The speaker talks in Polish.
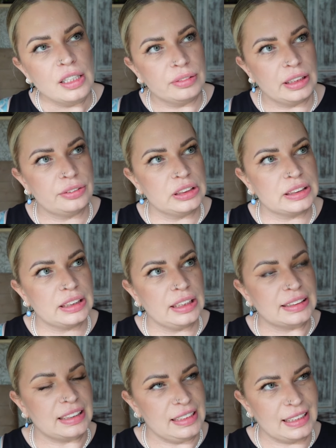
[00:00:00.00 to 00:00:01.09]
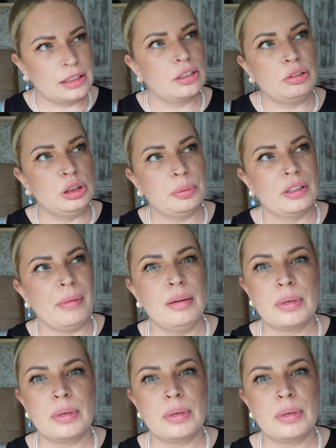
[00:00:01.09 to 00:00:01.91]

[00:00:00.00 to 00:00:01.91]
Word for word: w tych wszystkich stylach, które mi się podobają.